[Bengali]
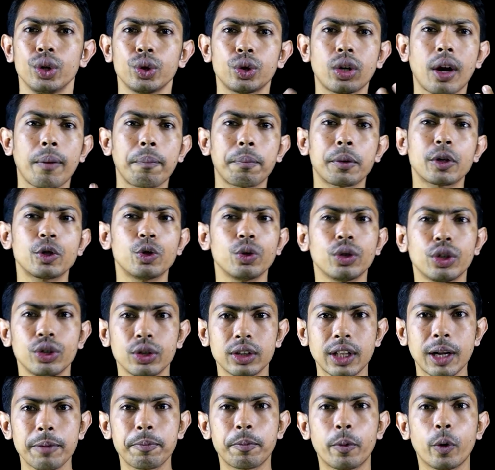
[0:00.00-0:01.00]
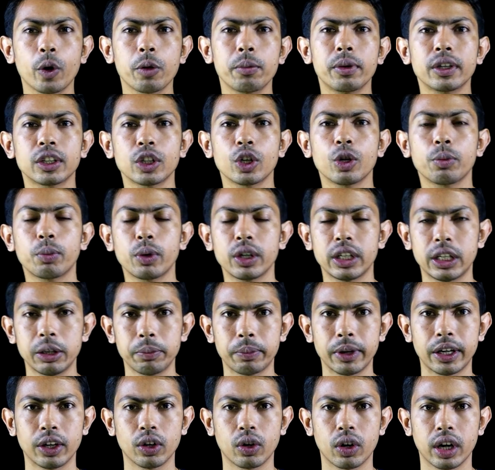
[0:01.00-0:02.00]
সব কিছু কিন্তু তার পরিবেশের উপর
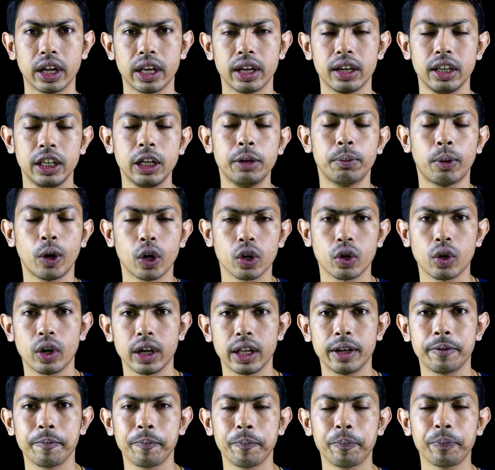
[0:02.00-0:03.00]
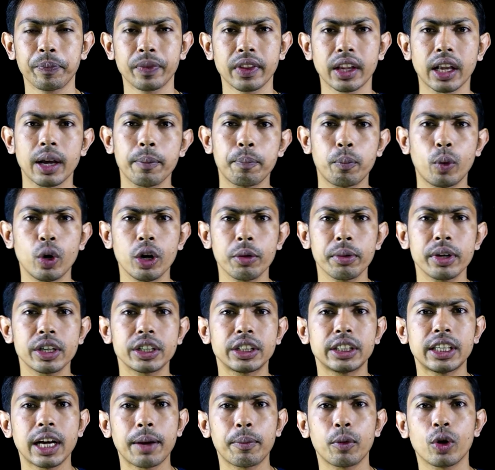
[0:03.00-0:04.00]
ডিপেন্ড করে নির্ভর করে একটা পরিবেশ
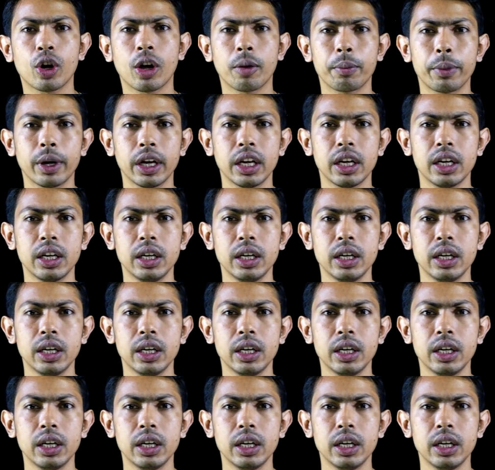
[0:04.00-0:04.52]
যেমন হবে